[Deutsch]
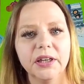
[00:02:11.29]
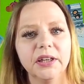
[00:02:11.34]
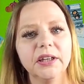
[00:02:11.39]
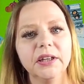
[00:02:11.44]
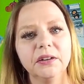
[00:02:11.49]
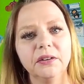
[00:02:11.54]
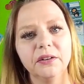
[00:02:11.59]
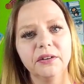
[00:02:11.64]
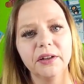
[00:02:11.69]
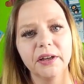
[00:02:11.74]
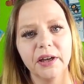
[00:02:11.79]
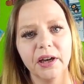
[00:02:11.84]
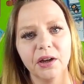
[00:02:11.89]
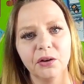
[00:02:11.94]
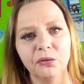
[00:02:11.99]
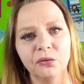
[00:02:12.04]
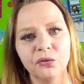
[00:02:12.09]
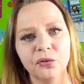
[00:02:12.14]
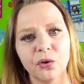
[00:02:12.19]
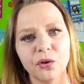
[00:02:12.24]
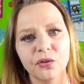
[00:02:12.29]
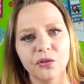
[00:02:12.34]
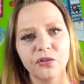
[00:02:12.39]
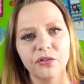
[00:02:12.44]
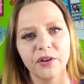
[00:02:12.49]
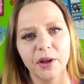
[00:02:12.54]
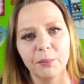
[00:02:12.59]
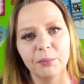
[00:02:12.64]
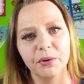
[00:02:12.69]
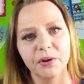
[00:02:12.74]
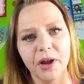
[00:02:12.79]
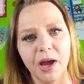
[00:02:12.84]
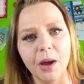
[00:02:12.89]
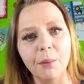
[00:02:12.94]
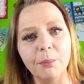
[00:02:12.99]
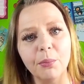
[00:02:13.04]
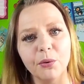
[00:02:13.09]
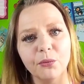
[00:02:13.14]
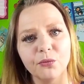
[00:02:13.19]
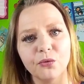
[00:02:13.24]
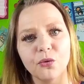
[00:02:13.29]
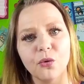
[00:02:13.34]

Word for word: intern von Stampin' Up,